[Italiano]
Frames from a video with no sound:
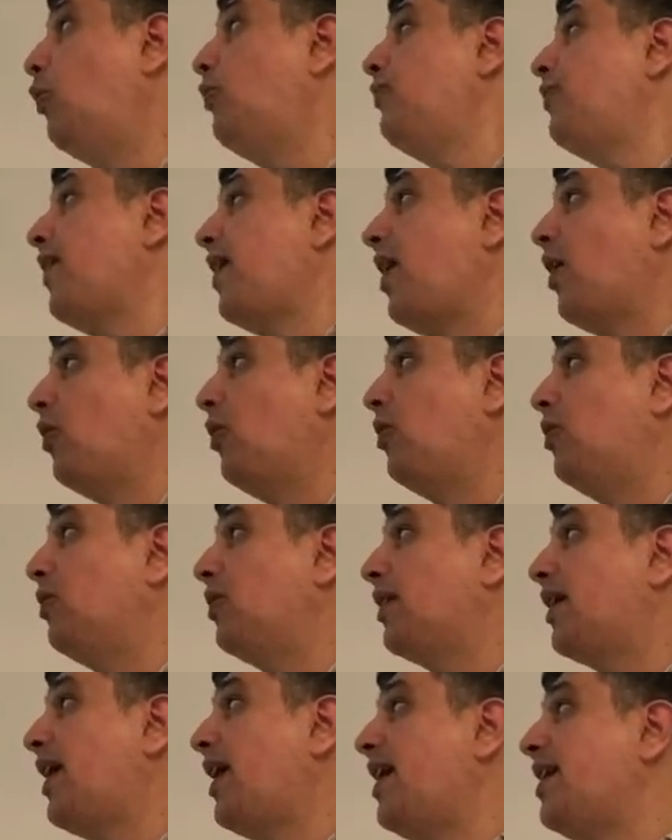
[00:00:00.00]

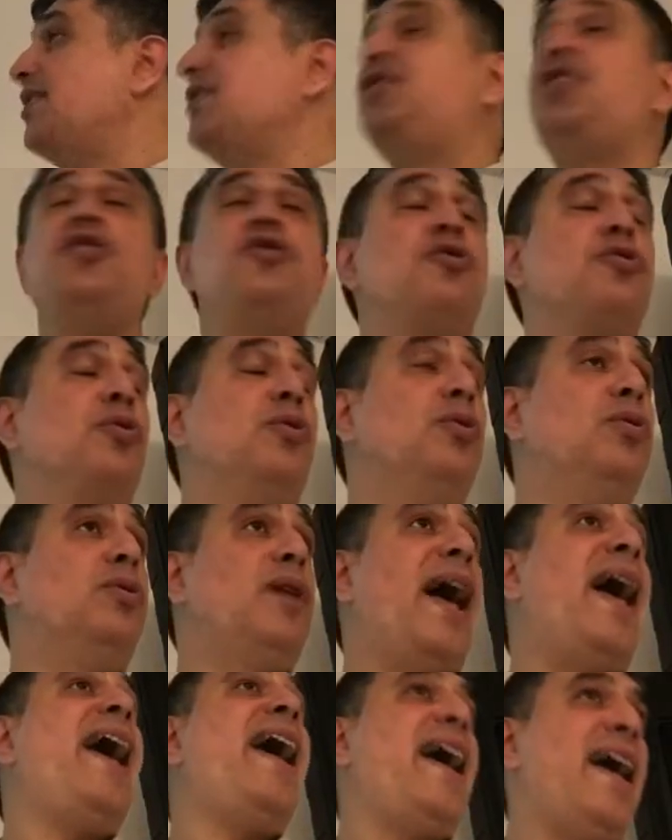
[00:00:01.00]
ovvero che
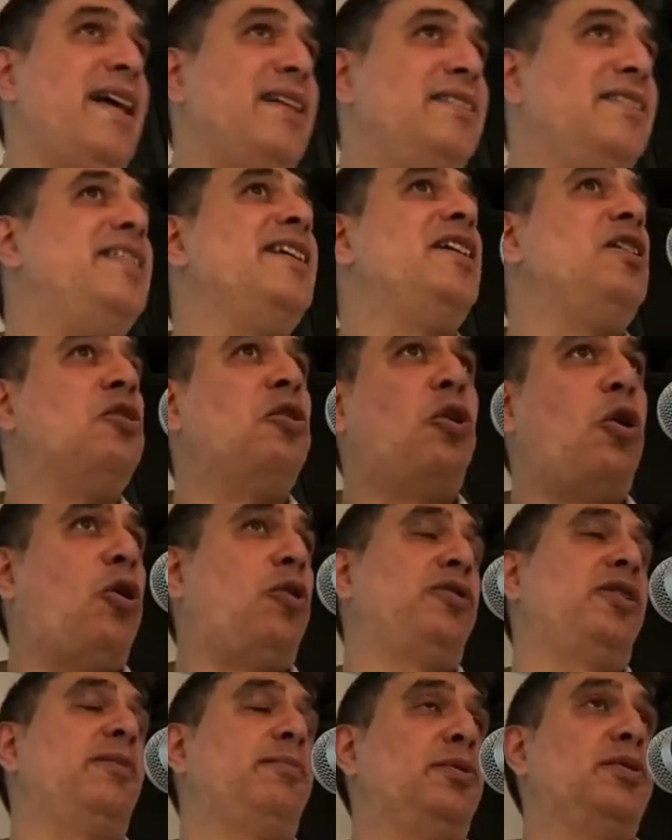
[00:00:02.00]
Gesù è
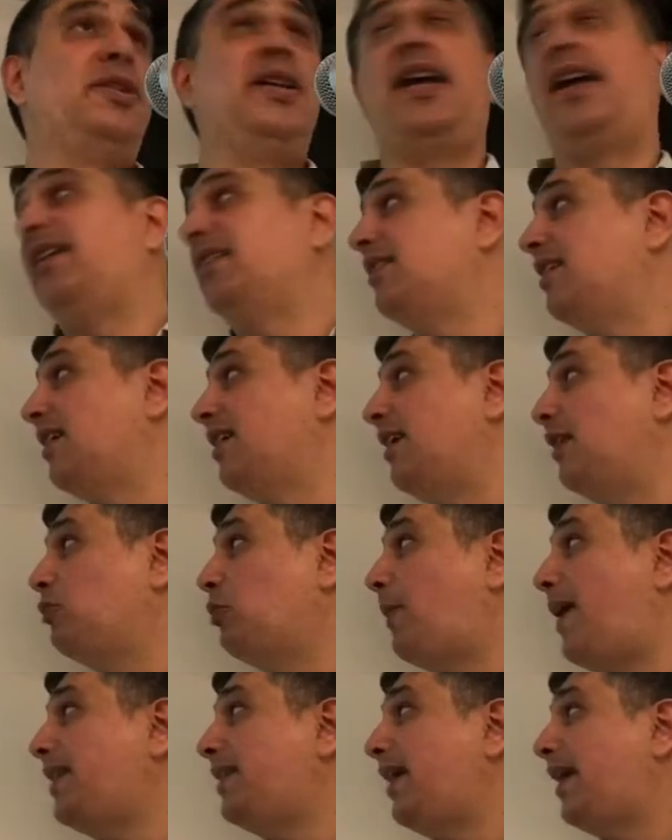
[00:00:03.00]
Dio onnipotente. La
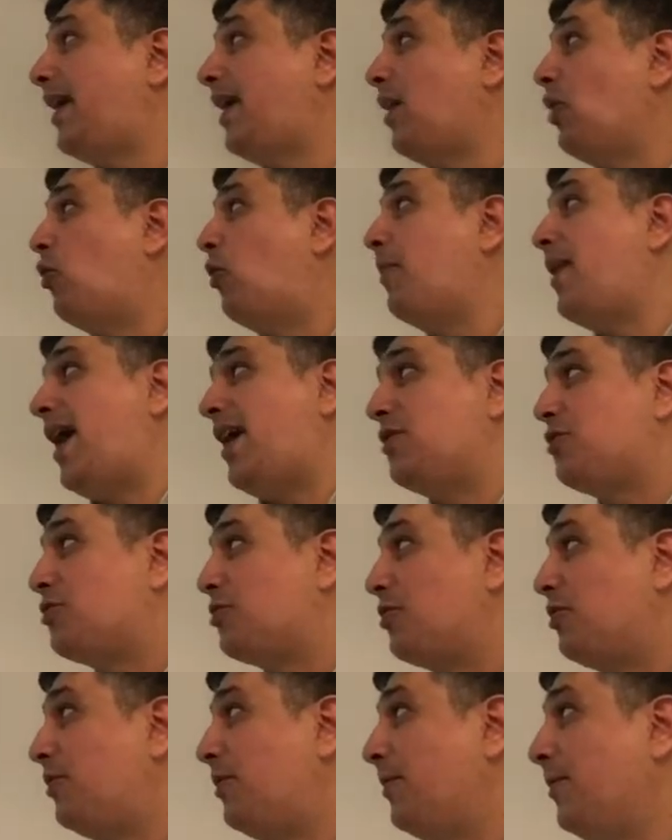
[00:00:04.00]
domanda che io ho
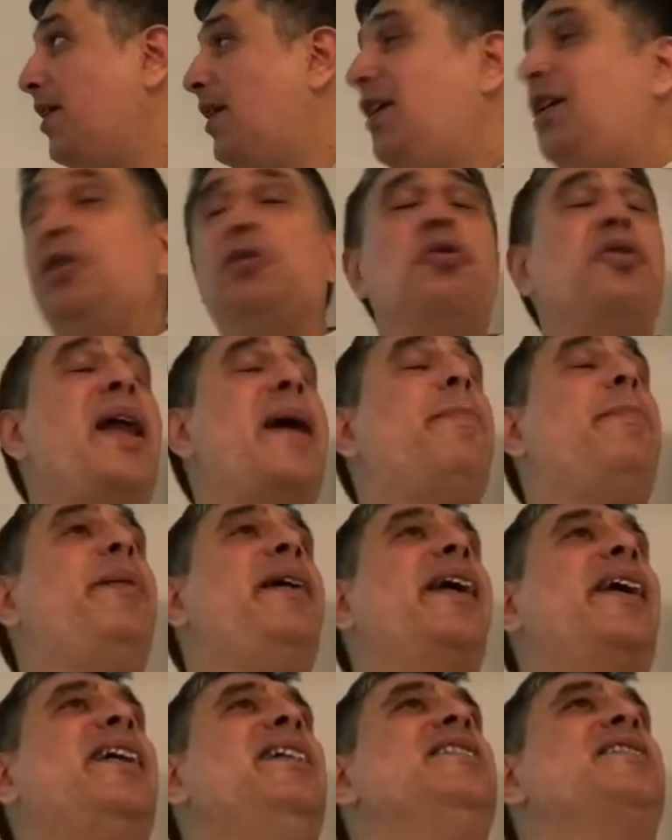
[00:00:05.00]
messo non è
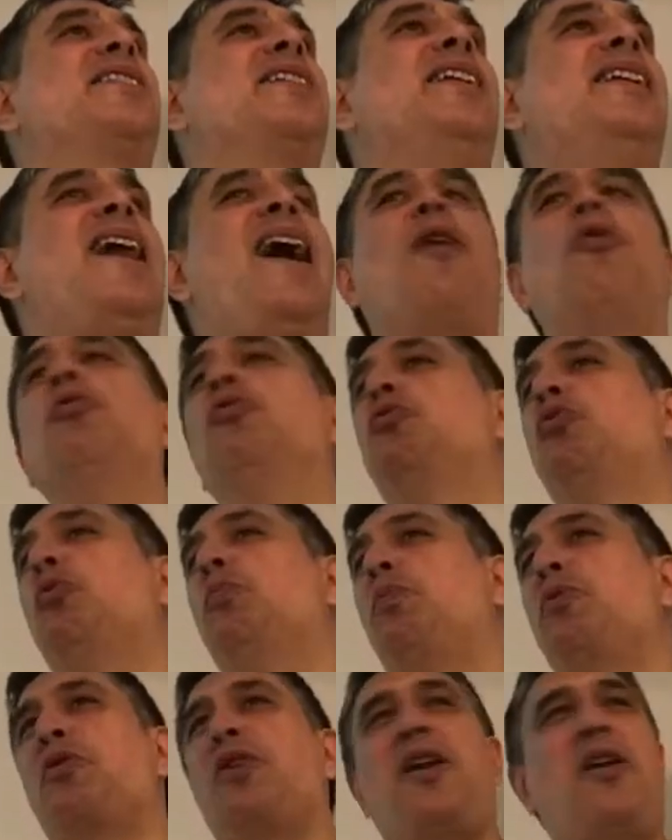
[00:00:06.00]
per instillare un
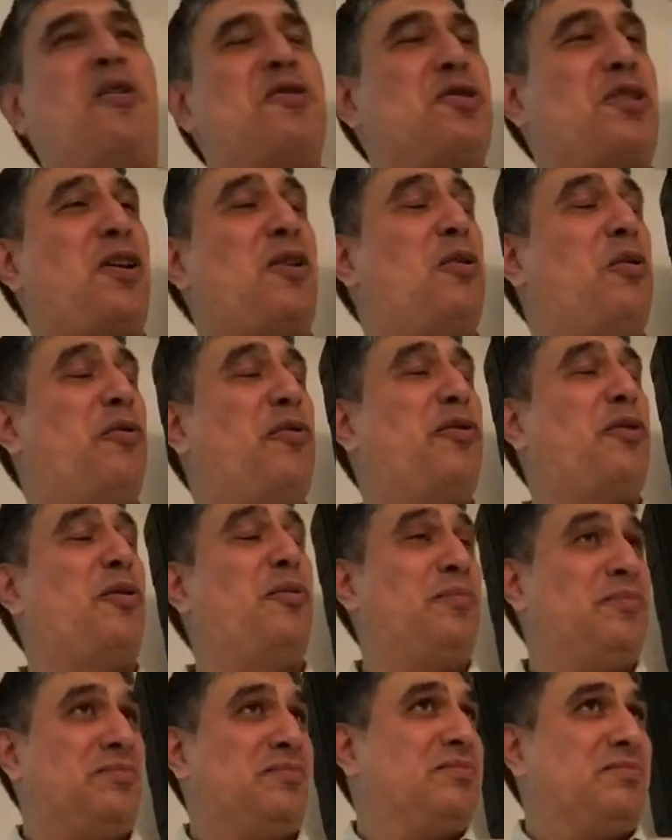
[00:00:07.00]
dubbio nei nostri
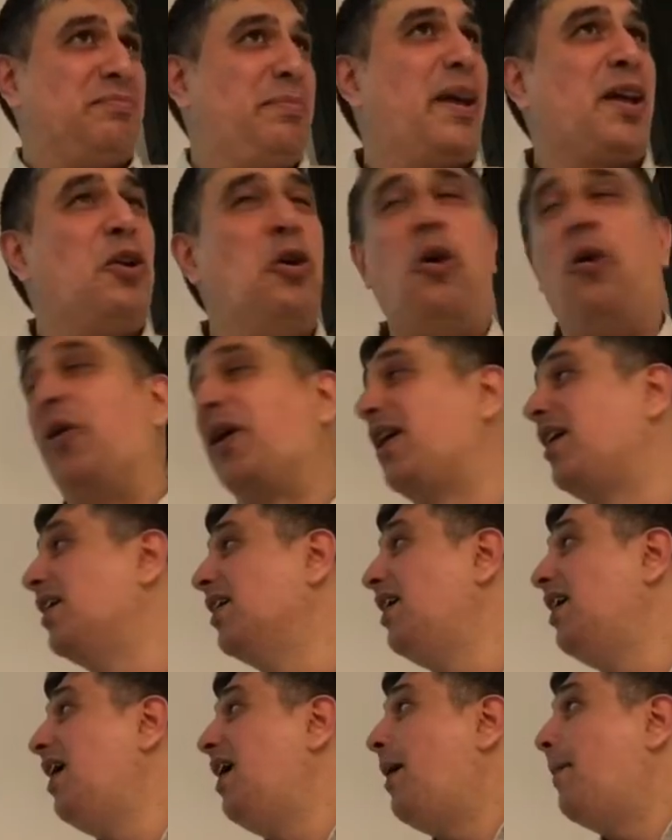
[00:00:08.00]
confronti, per noi,
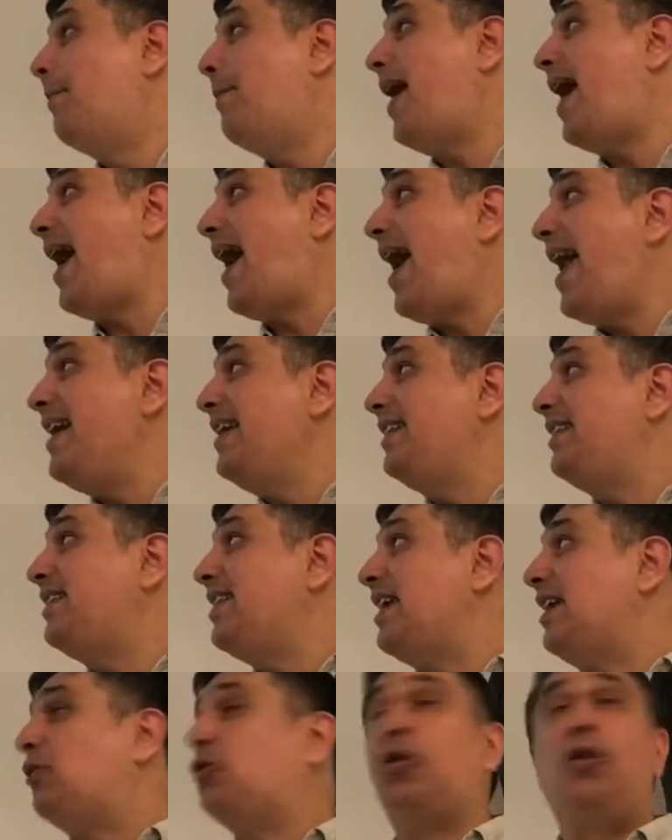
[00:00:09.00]
ma è
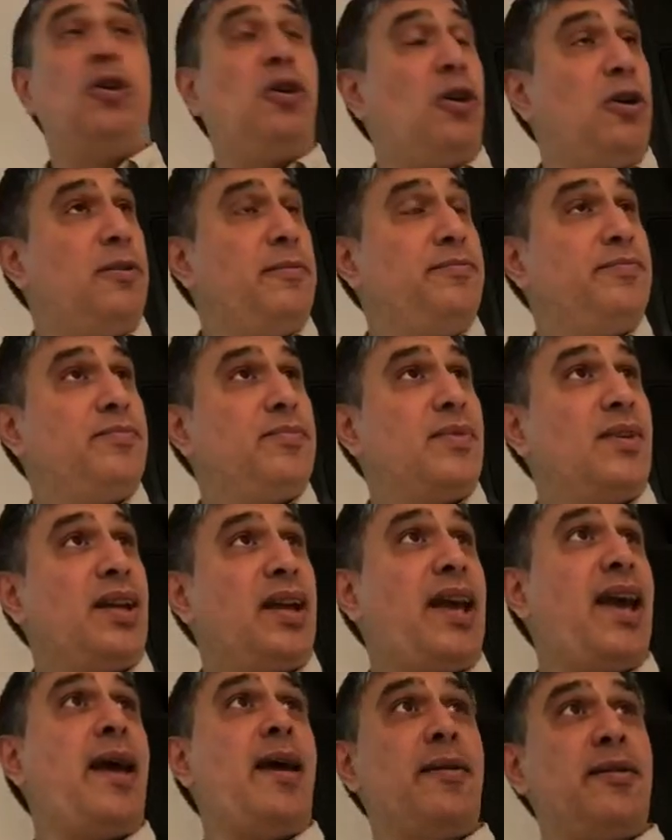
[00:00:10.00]
il titolo
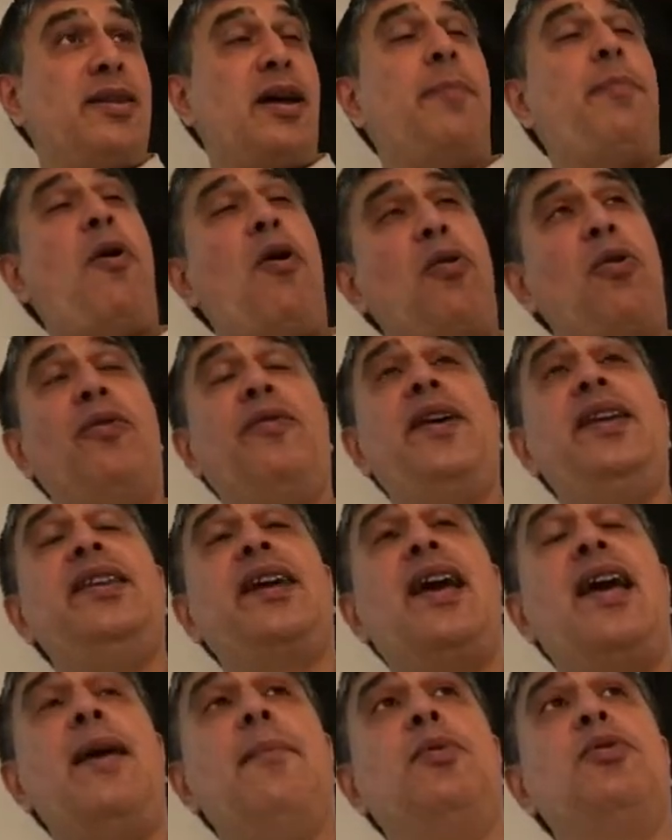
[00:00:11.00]
che tra poco
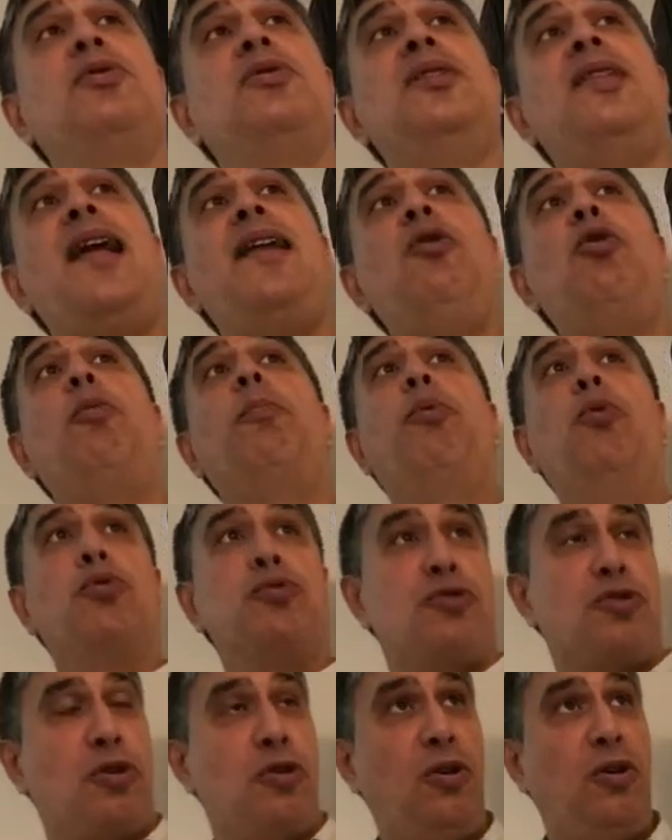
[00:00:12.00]
vedremo
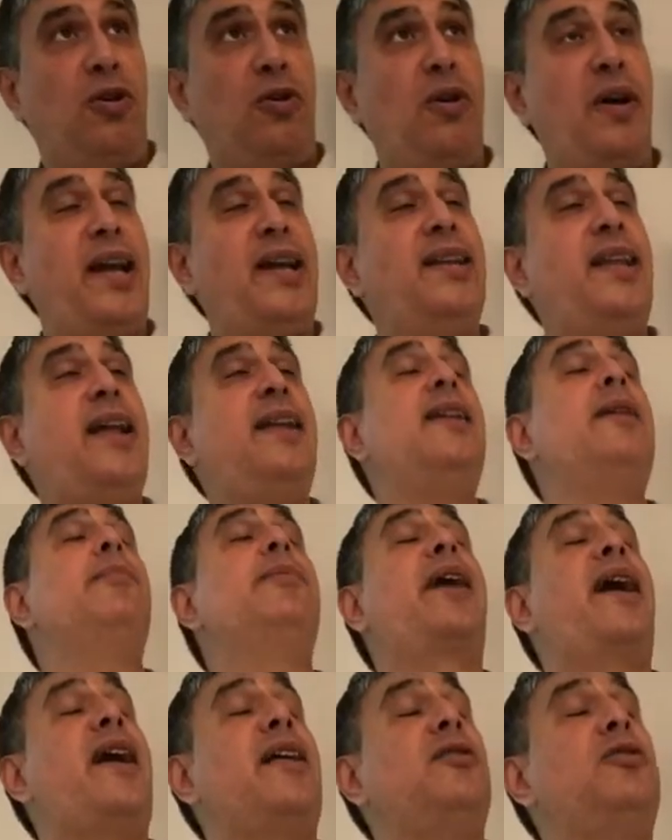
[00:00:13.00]
dell'opuscolo e del
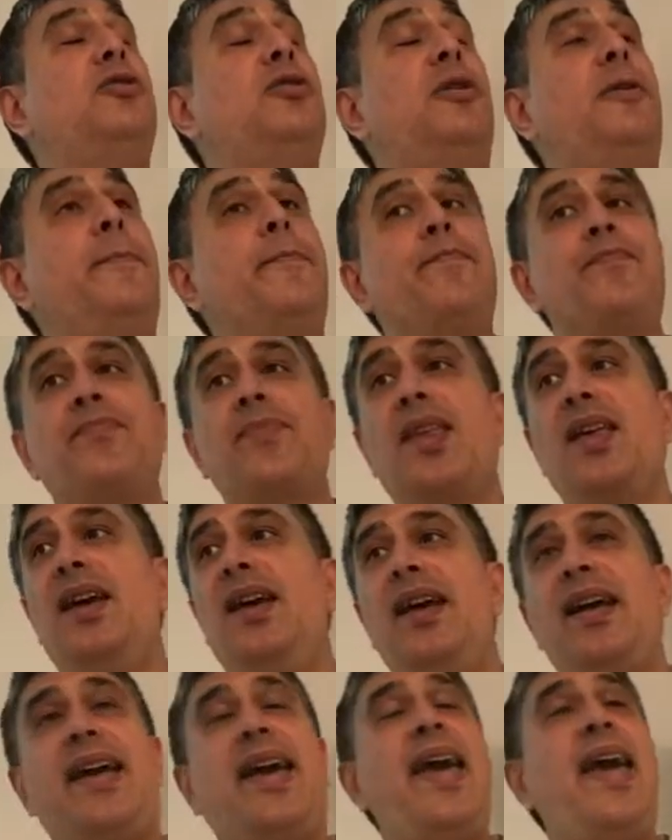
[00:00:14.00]
libretto
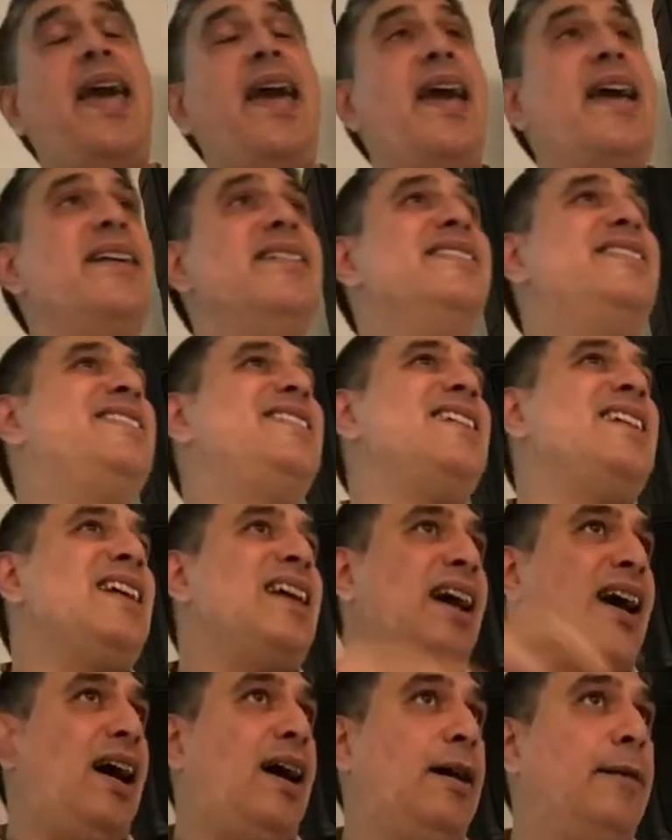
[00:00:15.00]
che
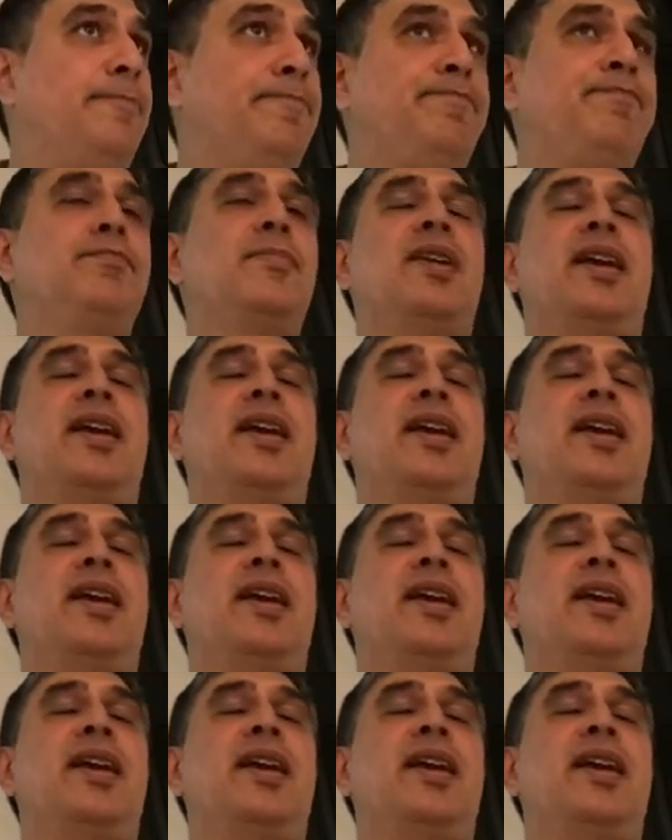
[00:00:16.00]
gira